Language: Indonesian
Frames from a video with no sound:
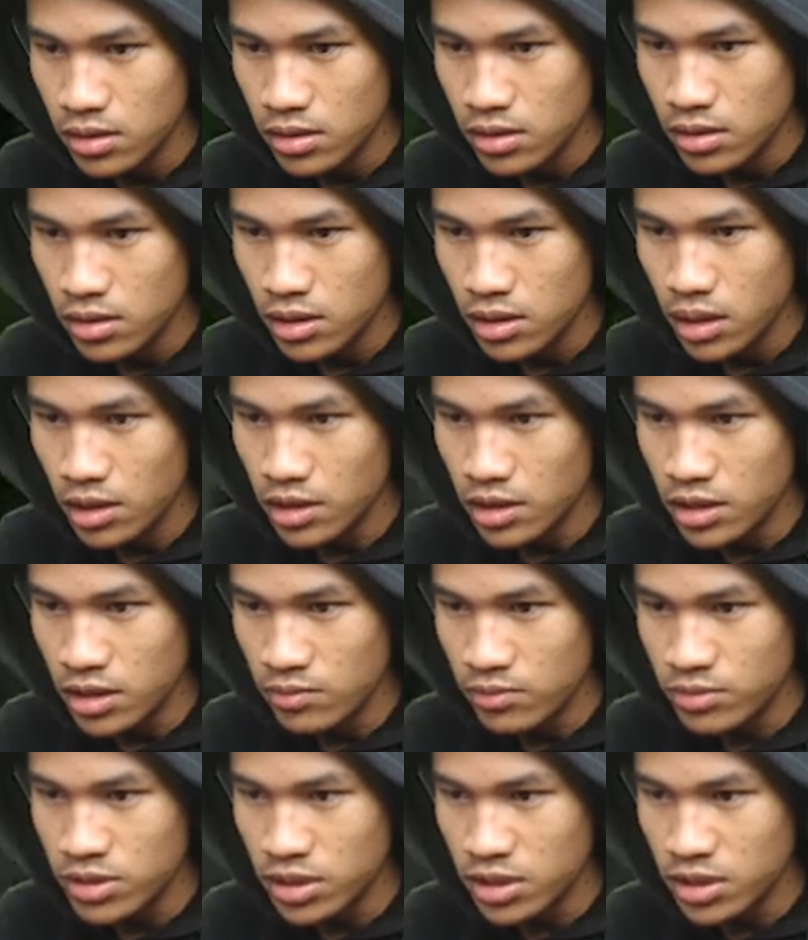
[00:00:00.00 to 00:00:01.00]
Gak ada
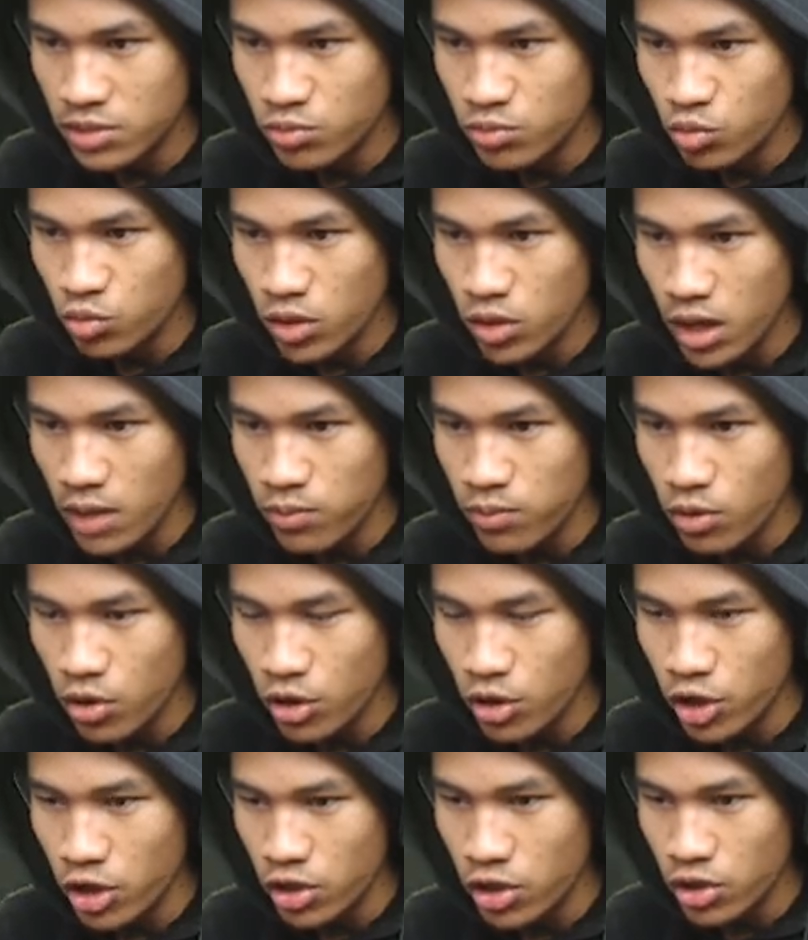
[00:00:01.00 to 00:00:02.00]
yang bisa dibuka
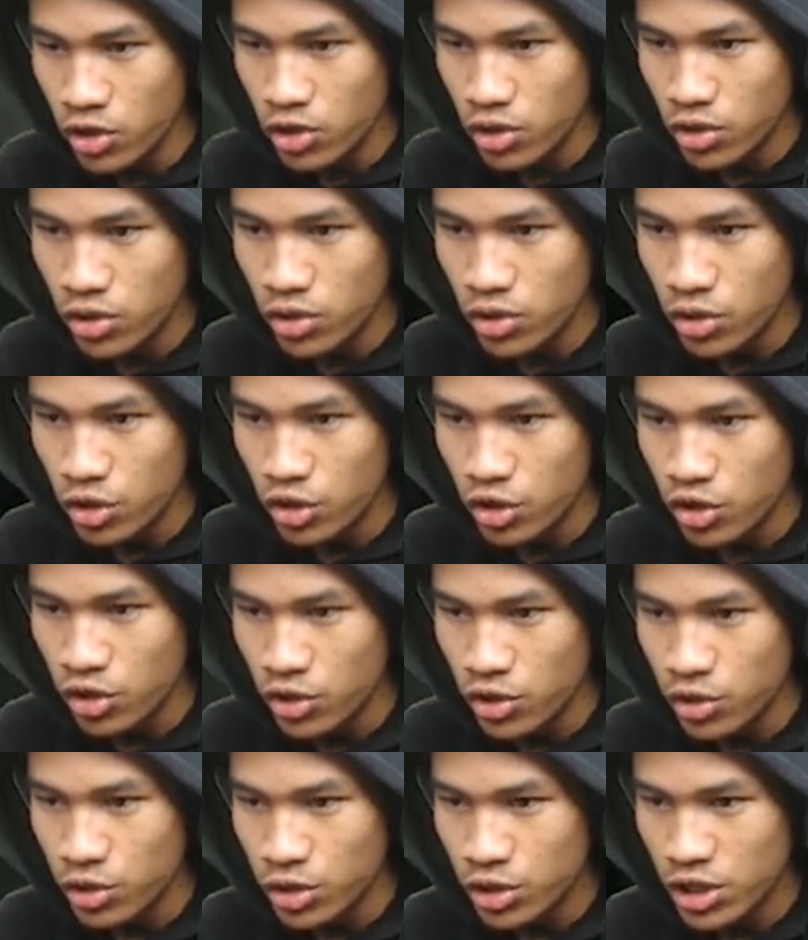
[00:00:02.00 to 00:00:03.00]
boy.
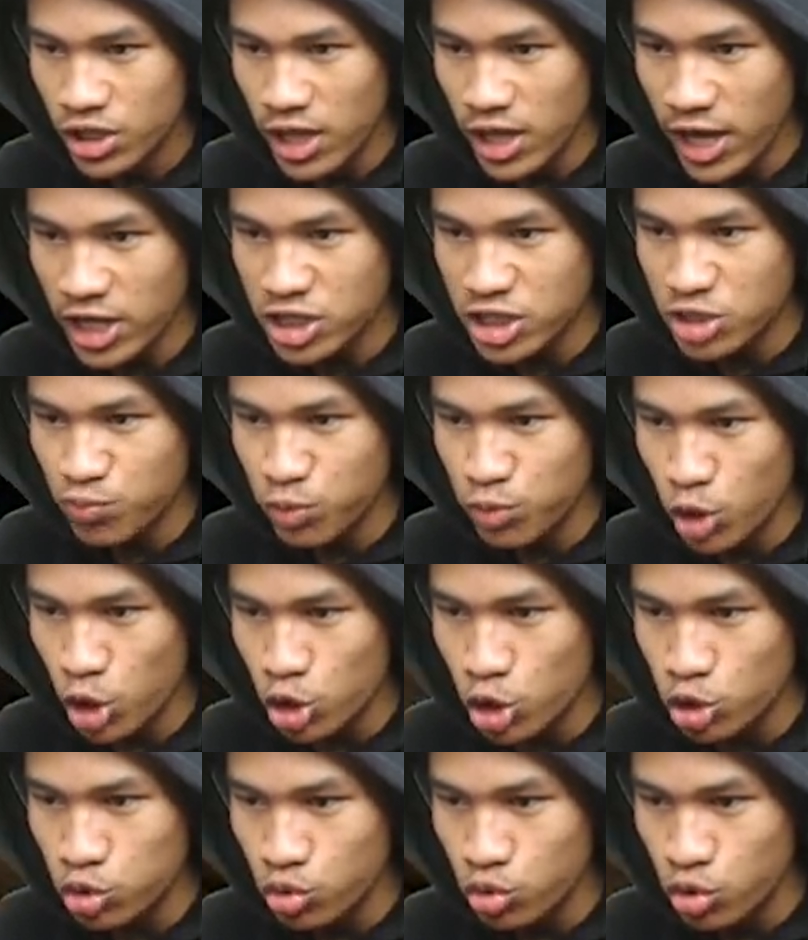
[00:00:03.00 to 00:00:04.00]
Kita
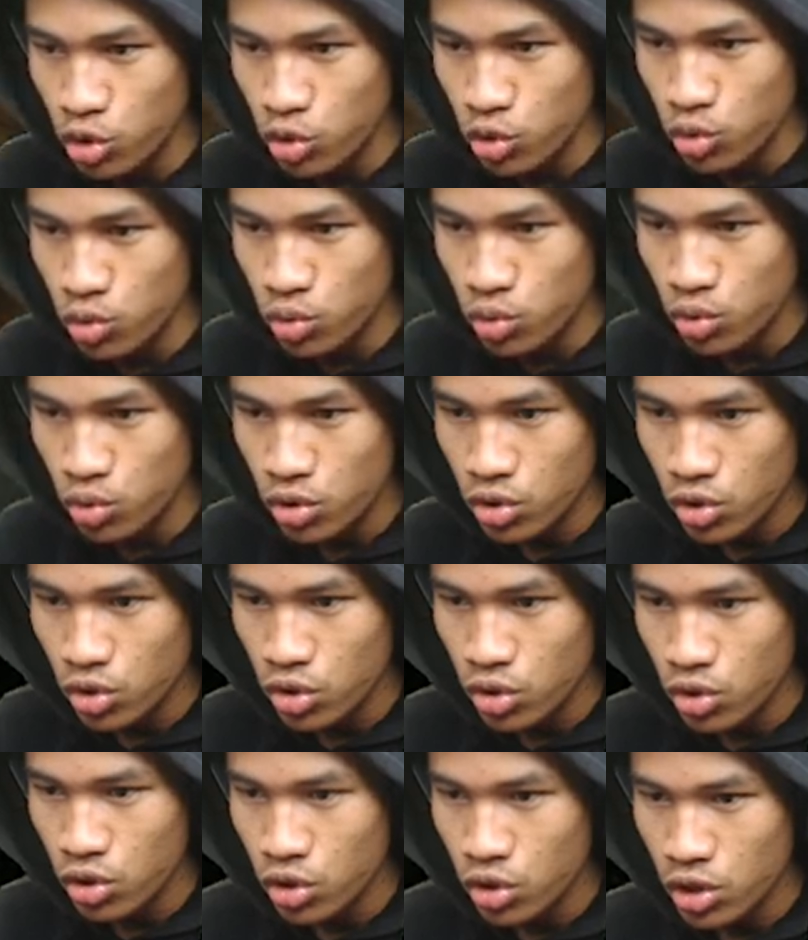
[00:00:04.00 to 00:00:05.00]
explore dulu.
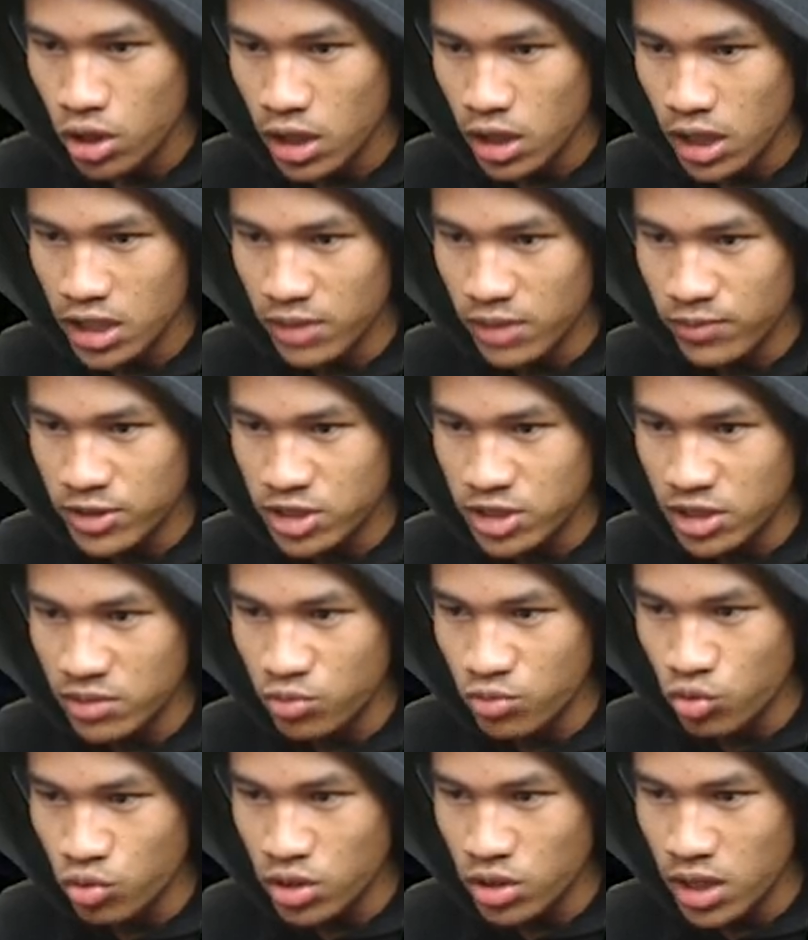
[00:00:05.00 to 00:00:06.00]
Gak ada yang bisa
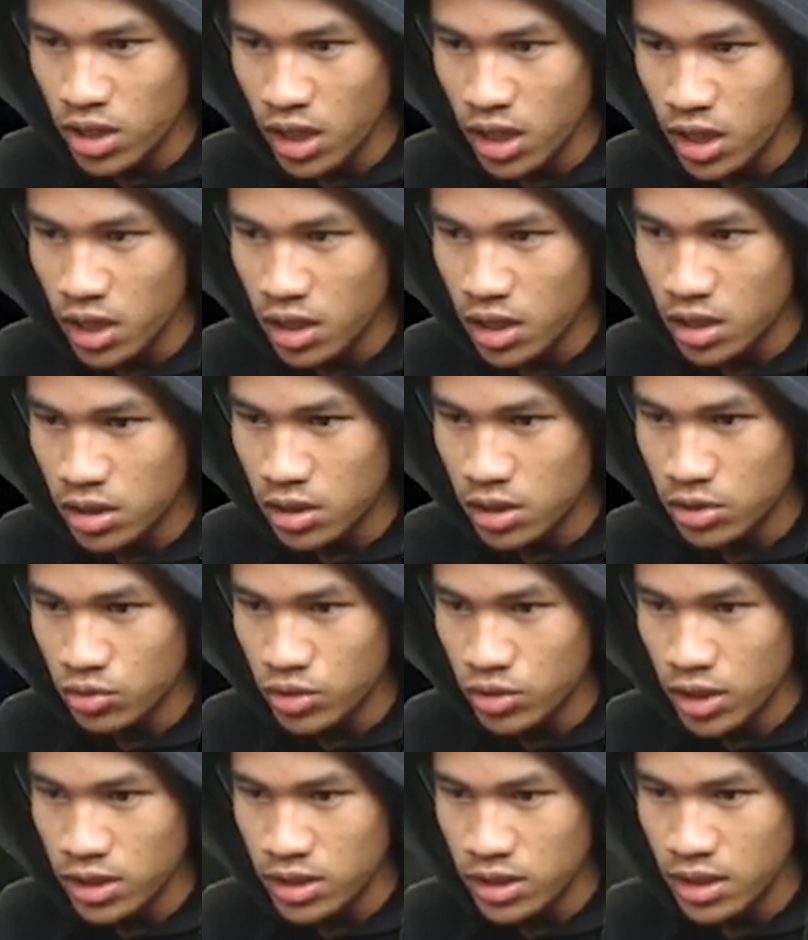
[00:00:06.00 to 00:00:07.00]
dibuka
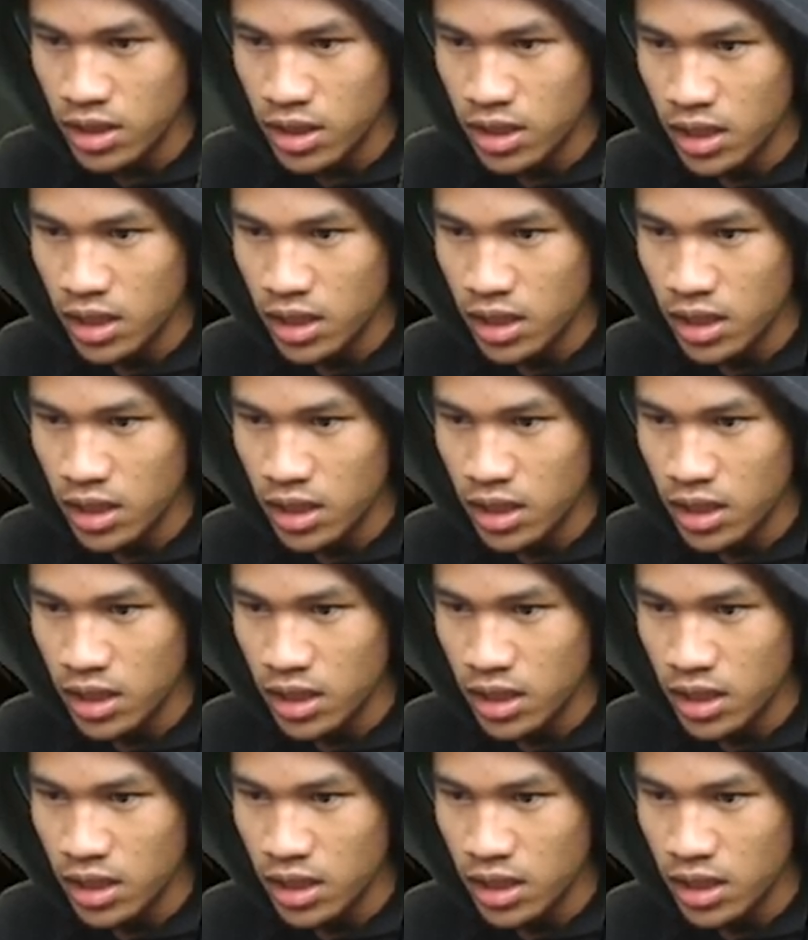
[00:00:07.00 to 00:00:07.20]
gitu kan.